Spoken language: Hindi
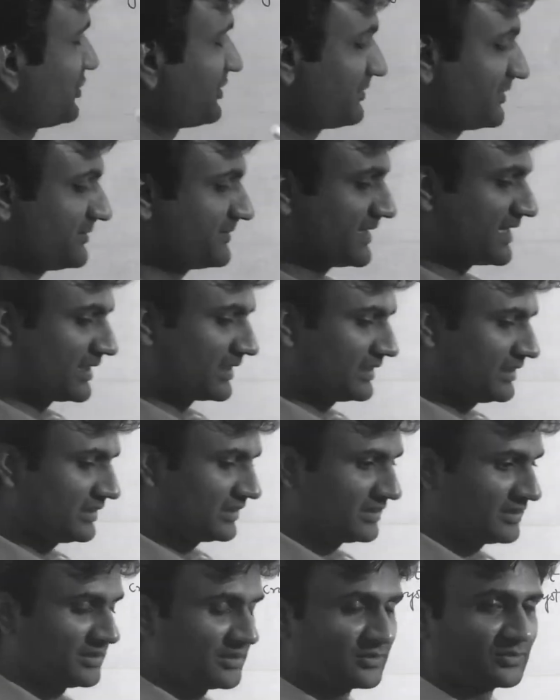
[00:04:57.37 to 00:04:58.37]
समझ में आ रही
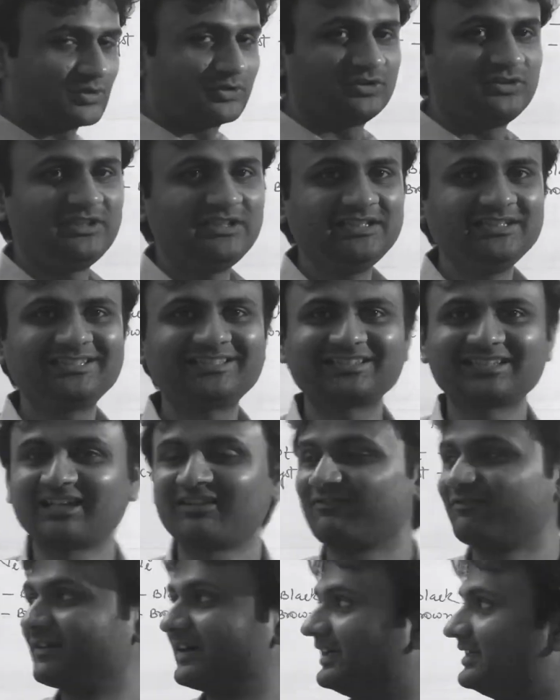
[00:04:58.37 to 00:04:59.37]
है तो दी
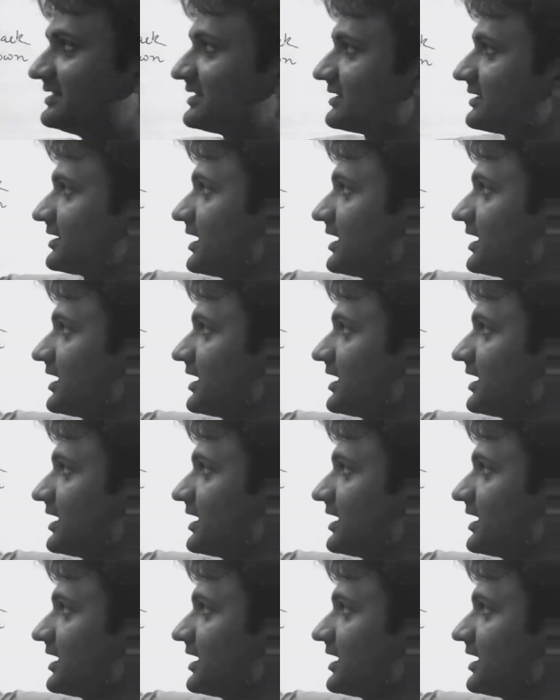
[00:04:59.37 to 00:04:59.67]
सल्फाइड्स